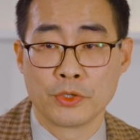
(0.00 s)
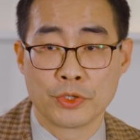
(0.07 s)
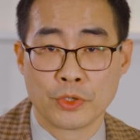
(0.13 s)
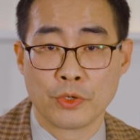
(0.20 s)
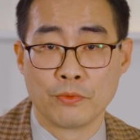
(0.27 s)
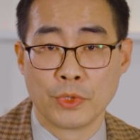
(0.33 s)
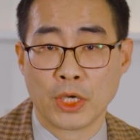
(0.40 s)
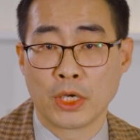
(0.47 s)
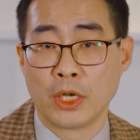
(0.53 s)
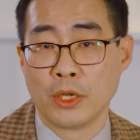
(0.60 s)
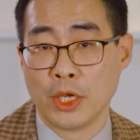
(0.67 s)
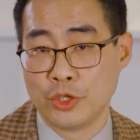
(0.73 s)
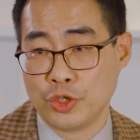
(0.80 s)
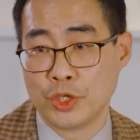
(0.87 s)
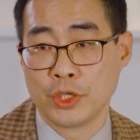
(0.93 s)
것처럼 약간
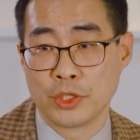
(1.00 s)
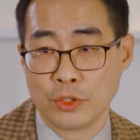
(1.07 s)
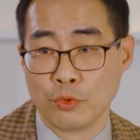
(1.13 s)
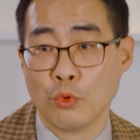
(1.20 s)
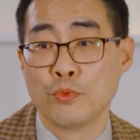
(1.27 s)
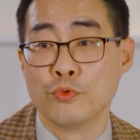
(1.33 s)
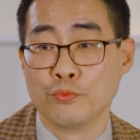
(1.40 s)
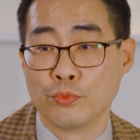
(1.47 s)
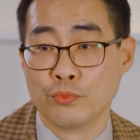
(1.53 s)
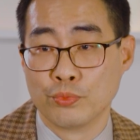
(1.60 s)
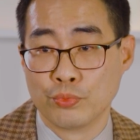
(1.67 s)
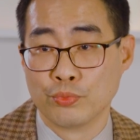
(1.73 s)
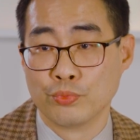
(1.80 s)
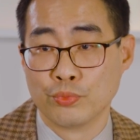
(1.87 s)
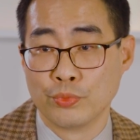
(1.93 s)
에이치티에스 높은
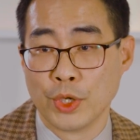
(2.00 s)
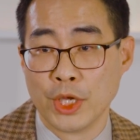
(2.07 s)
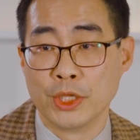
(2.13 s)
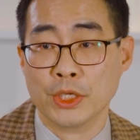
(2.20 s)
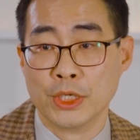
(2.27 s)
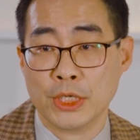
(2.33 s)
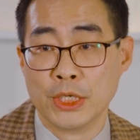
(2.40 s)
애들,